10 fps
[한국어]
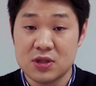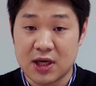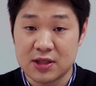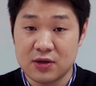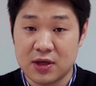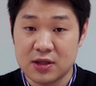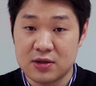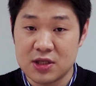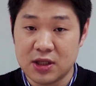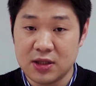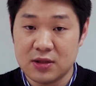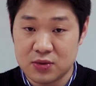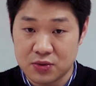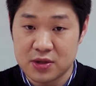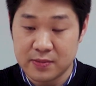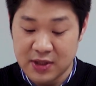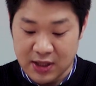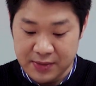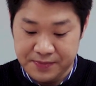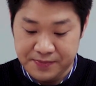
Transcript: 작성하는 것이 좋습니다.